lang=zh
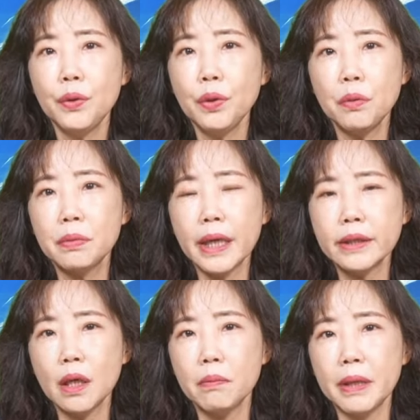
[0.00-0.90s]
因为我们
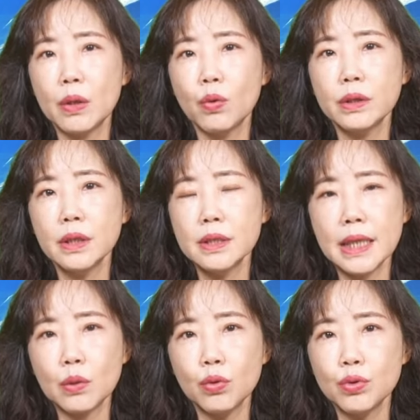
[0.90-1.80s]
看到美国呢，
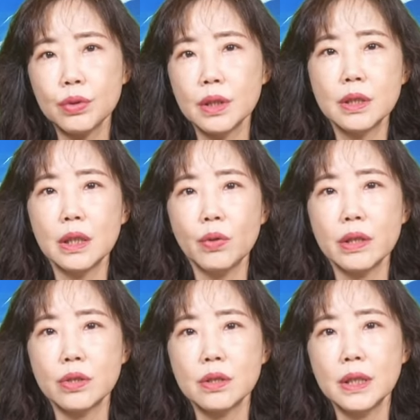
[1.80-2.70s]
在过去的这一
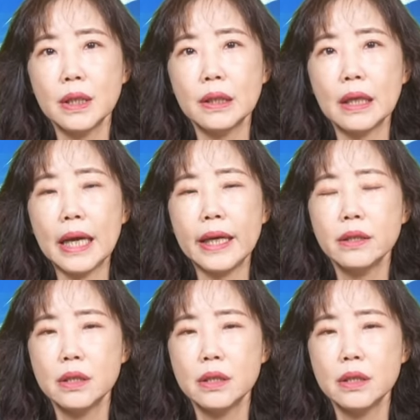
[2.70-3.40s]
段时间以来，